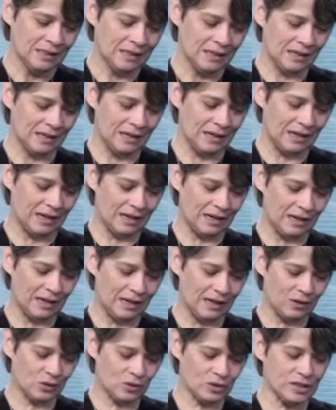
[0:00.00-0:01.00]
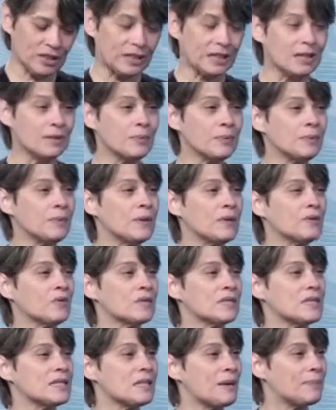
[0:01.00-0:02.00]
é, eu gostaria que primeiro
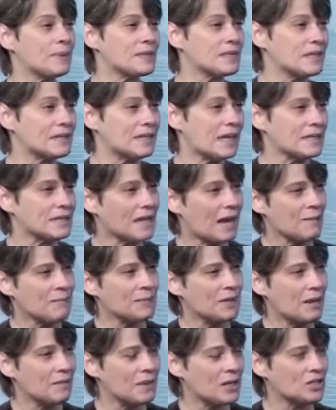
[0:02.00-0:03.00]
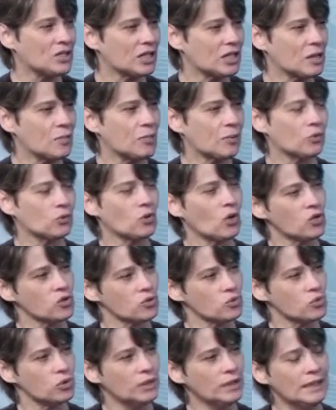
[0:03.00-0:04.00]
você se apresentasse rapidamente aqui para o
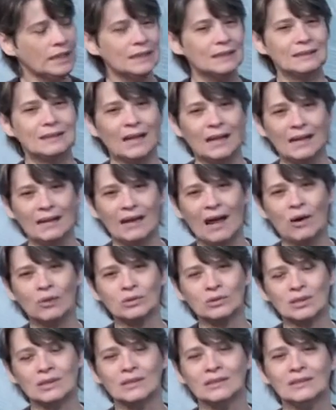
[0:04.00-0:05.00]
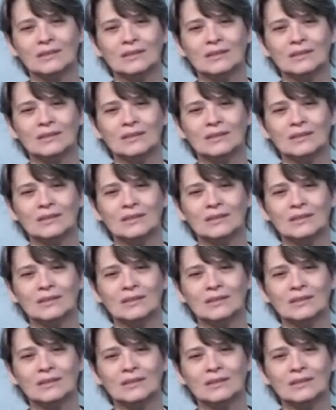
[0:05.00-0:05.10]
nosso telenauta,